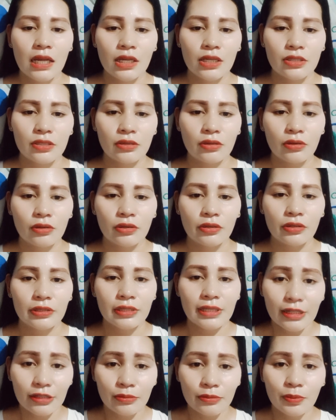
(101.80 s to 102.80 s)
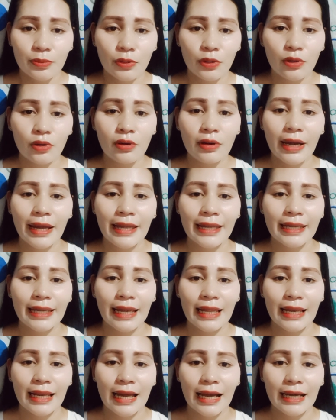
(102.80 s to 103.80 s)
So, dito po ay
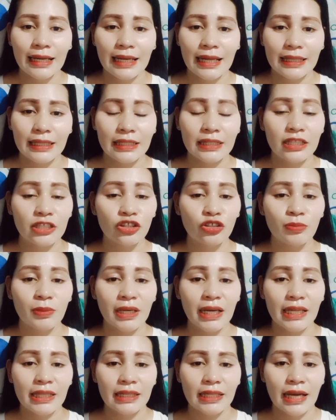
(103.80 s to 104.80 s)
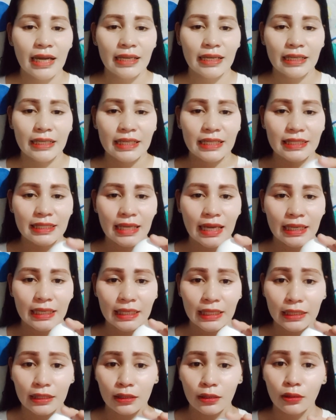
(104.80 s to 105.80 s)
kailangan natin dito maghanda ng
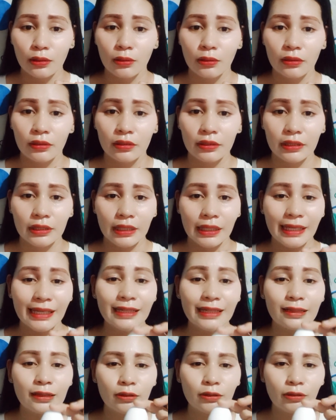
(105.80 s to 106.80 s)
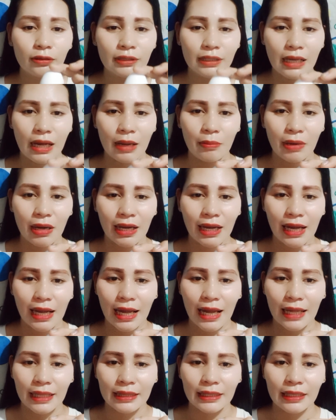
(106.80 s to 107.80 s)
isang itlog itlog lamang
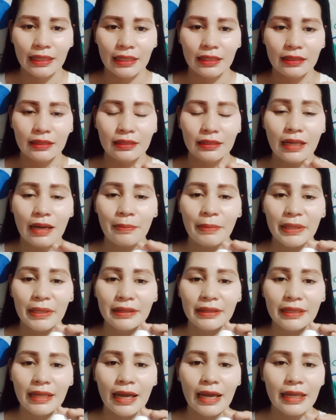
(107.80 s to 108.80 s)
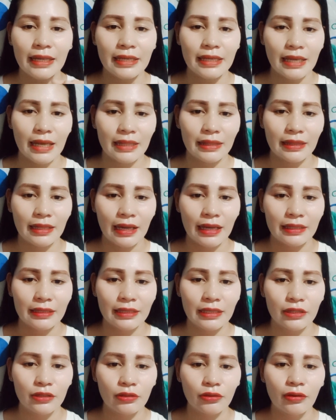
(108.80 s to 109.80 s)
ang ating dapat na ihanda
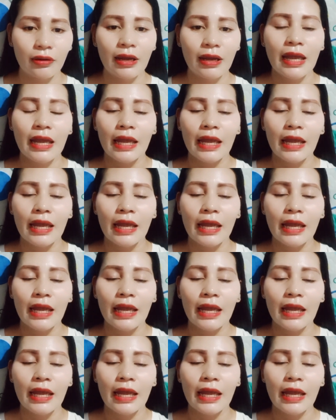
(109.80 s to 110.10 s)
dito.